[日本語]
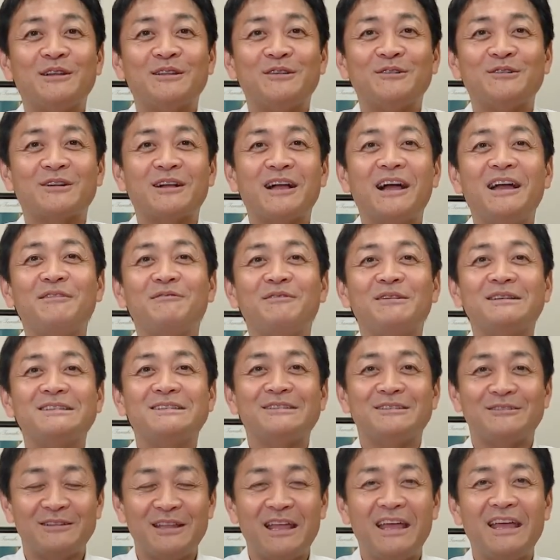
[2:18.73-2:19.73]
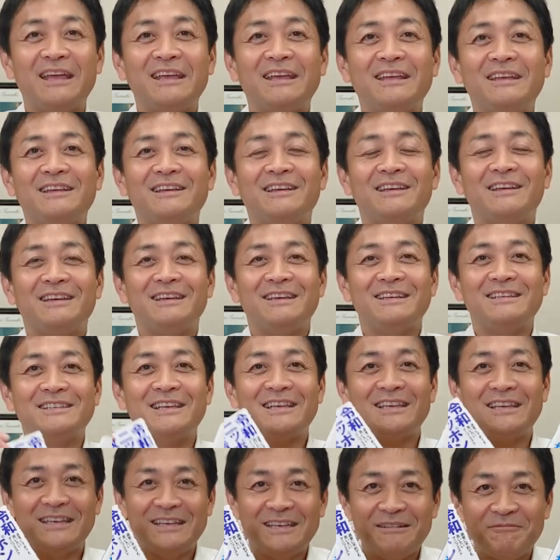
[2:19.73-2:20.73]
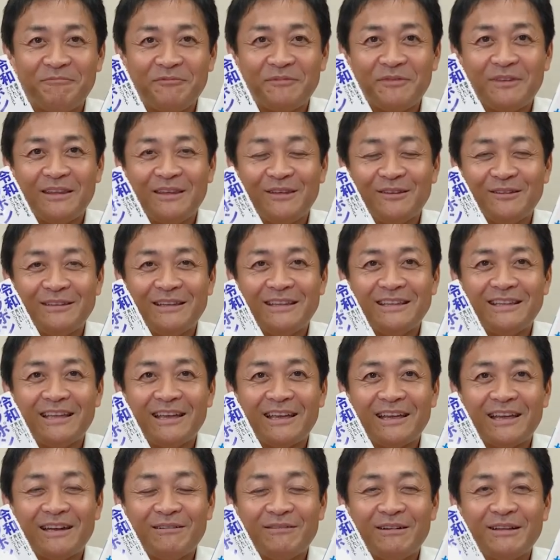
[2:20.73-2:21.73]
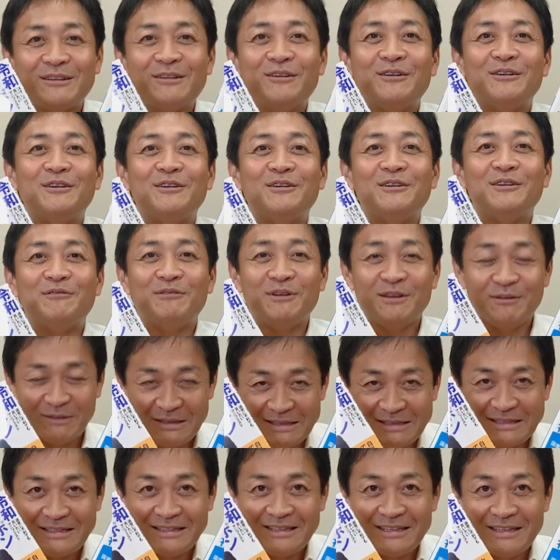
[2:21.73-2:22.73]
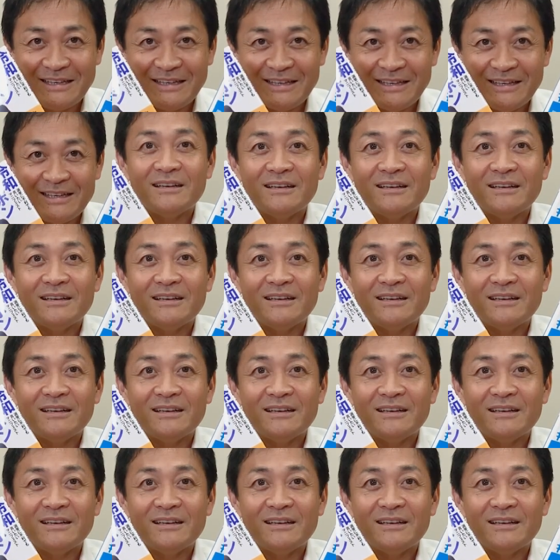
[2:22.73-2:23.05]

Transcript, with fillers: あの買えますので、えー、ぜひ読んでいただければと思います。